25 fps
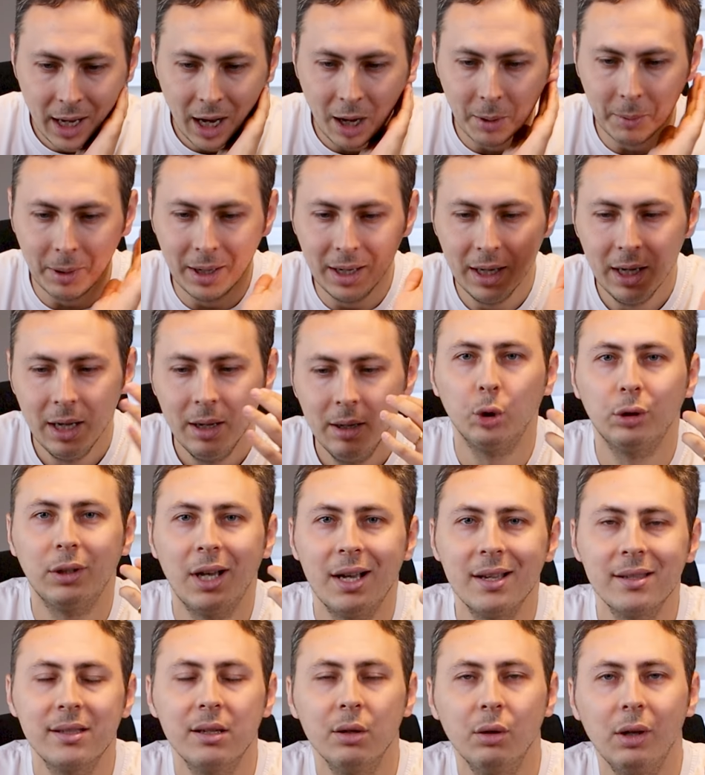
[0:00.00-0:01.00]
Ama
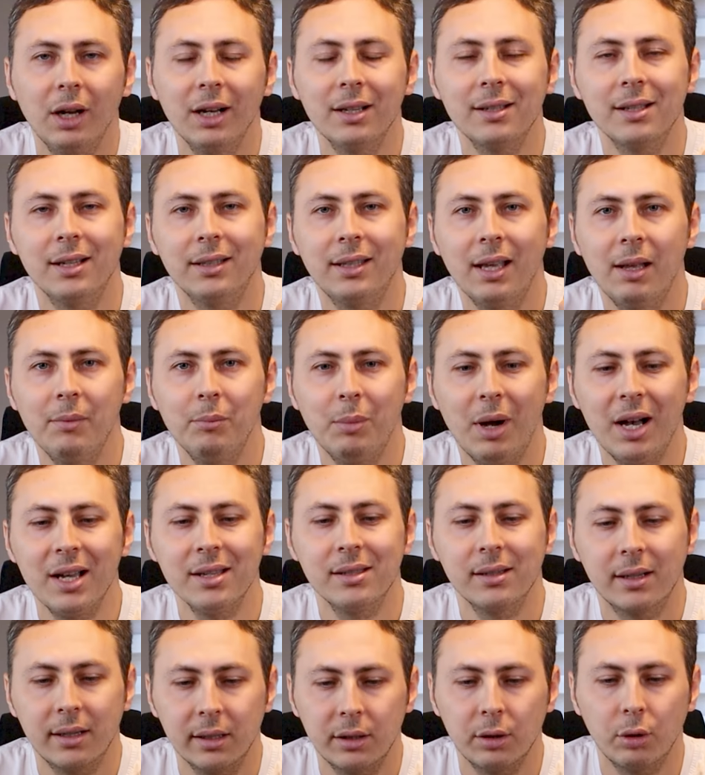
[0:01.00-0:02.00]
potansiyel olarak zaten
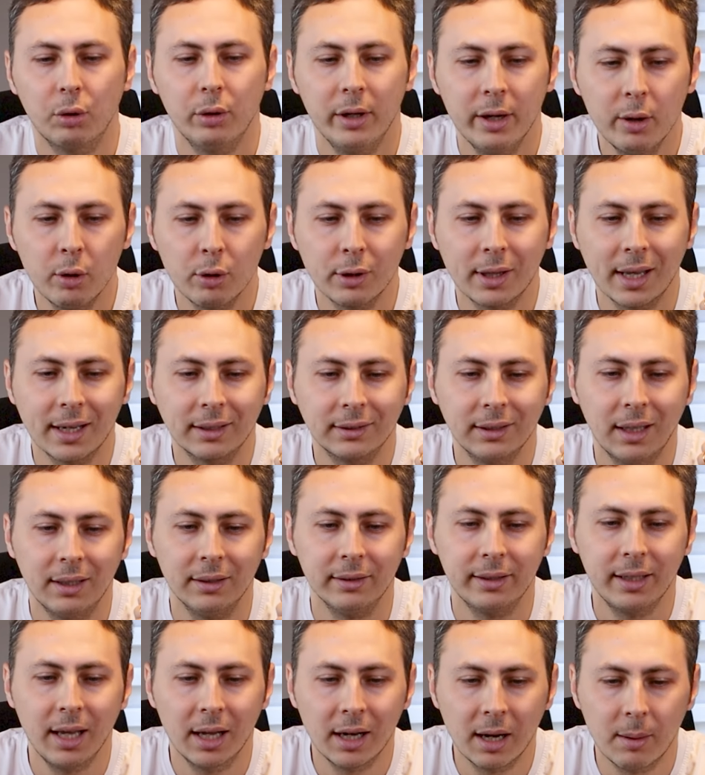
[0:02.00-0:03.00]
bazı kategoriler
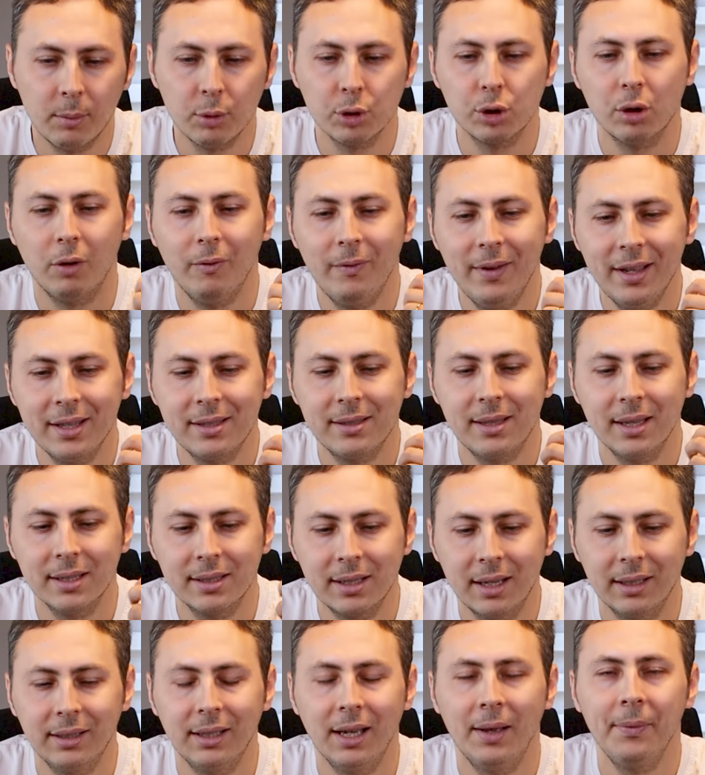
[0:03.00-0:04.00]
odaklandık. Yani Amazon ve Etsy'de
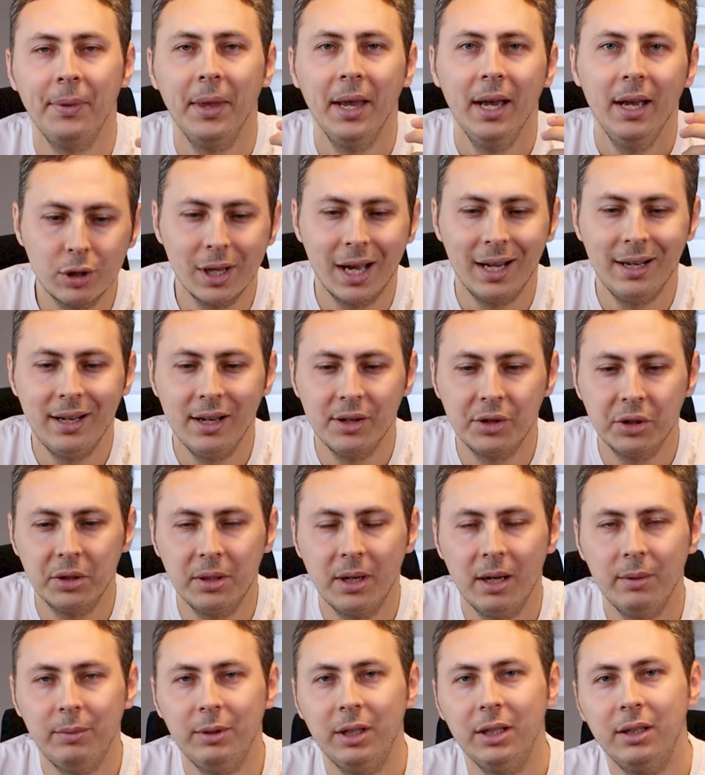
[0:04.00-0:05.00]
zaten
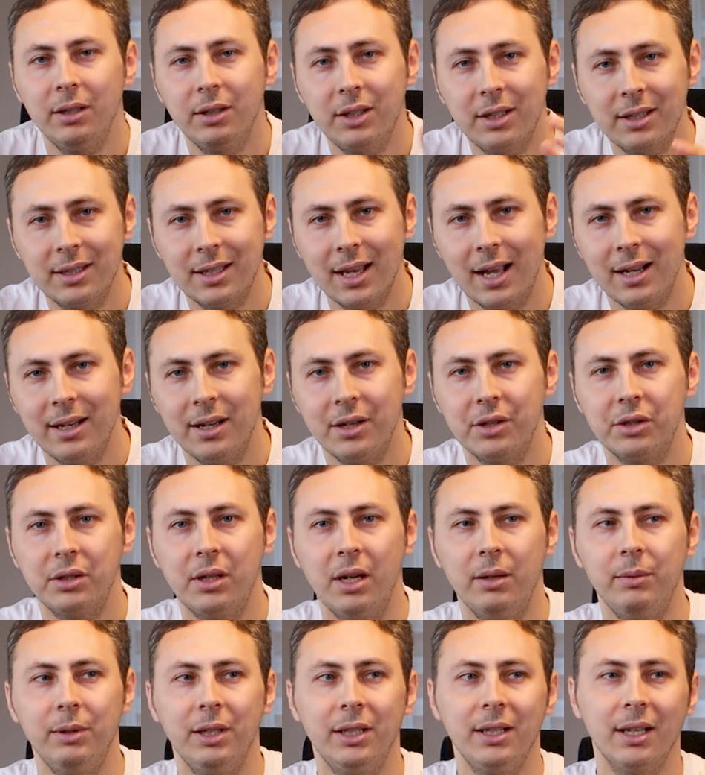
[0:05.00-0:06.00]
özelleştirilebilir,
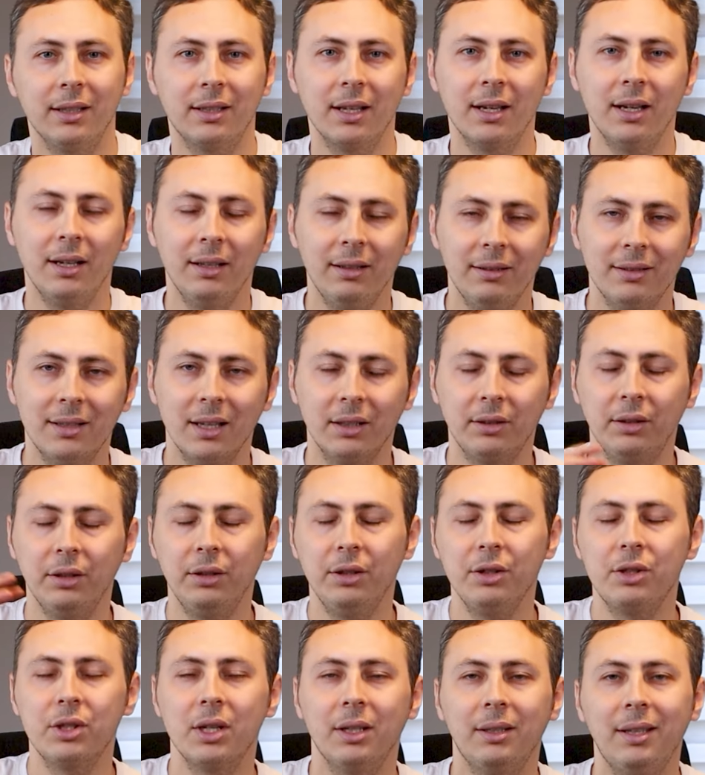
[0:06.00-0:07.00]
kişiselleştirilebilir ya da
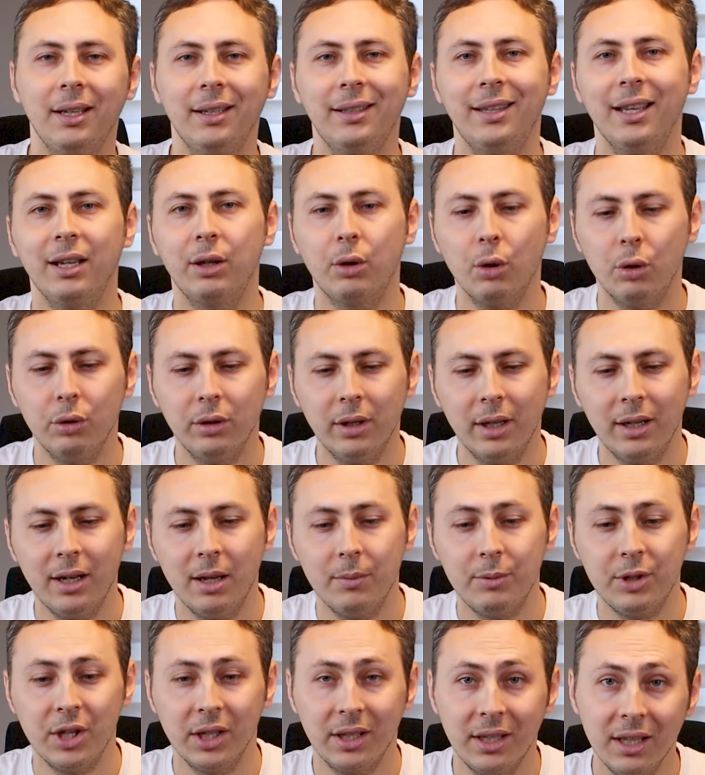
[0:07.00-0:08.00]
satıldıkça tek tek
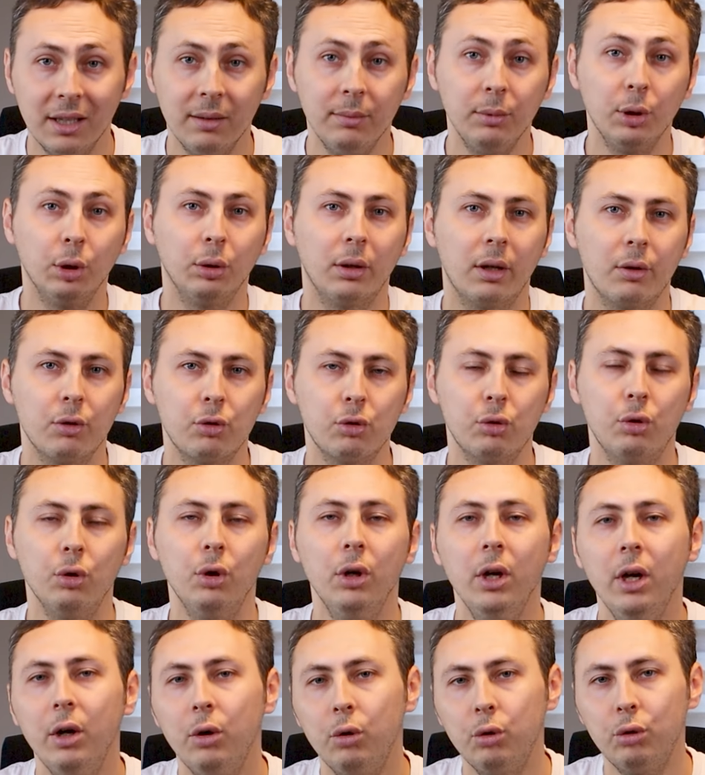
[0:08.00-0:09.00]
gönderilebilecek 20 dolar
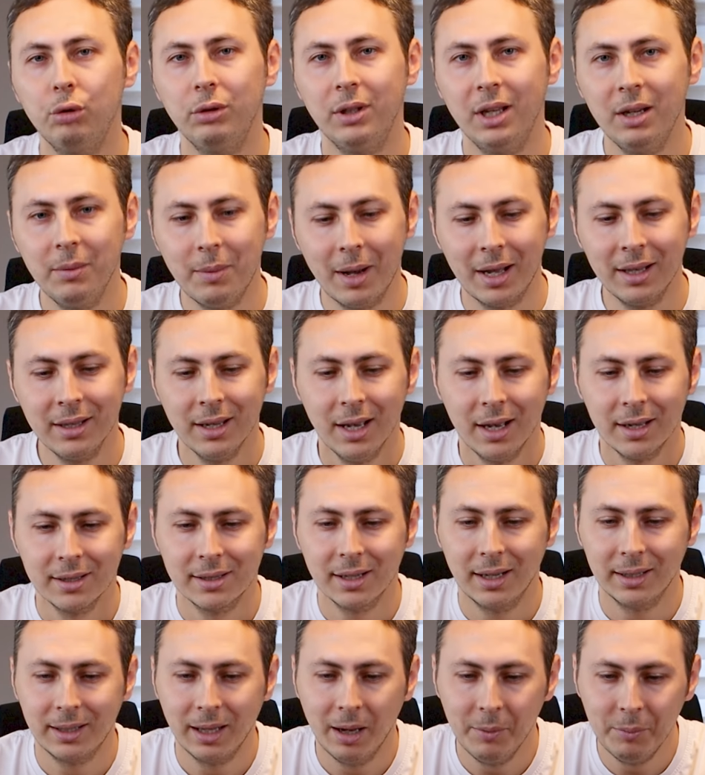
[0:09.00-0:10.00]
üstü ürünleri ben
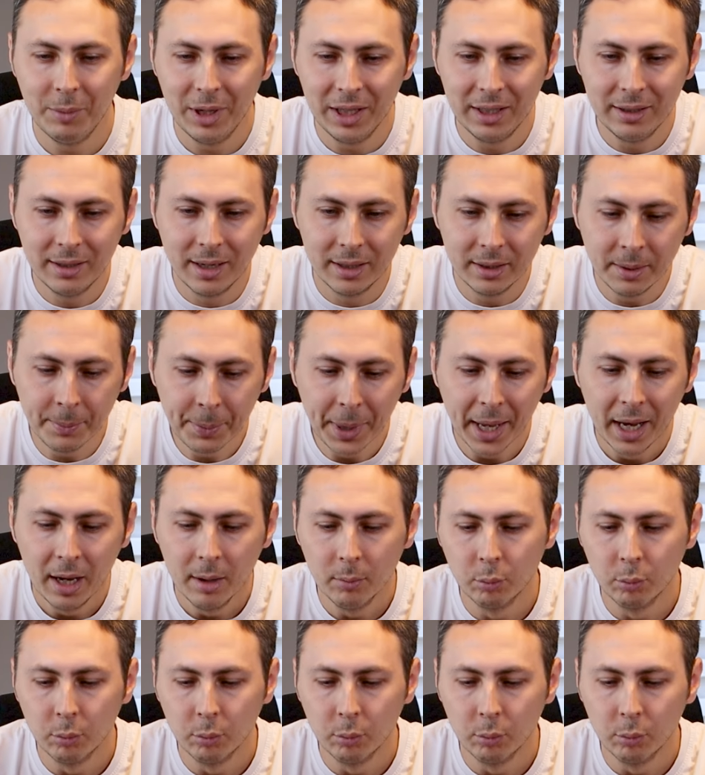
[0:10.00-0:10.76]
zaten belirledim.